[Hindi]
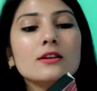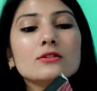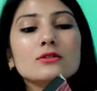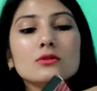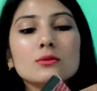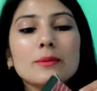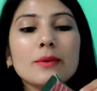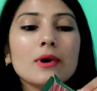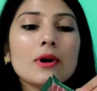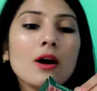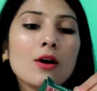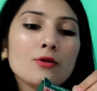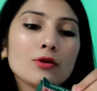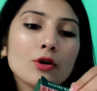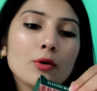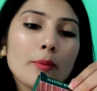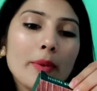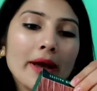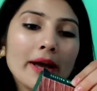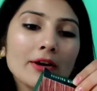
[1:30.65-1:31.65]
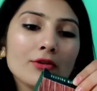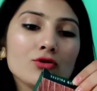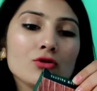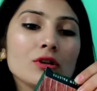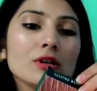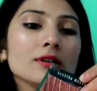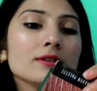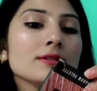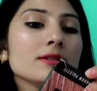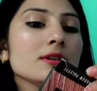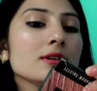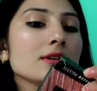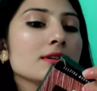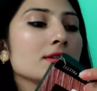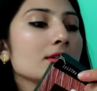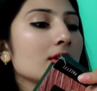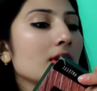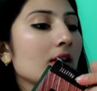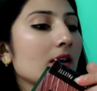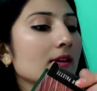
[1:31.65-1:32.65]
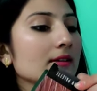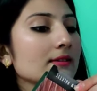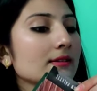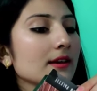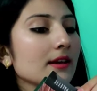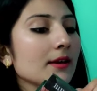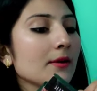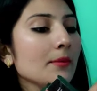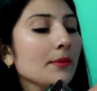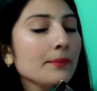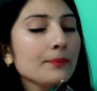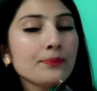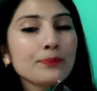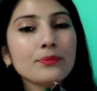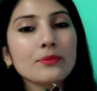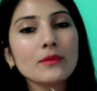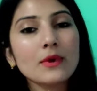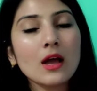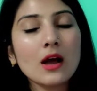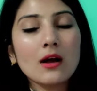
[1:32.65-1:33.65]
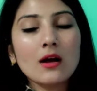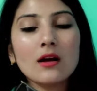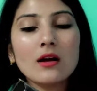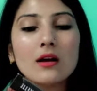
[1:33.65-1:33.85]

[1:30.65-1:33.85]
सो आउट ऑफ पैकेजिंग इसकी इस तरह से है मैं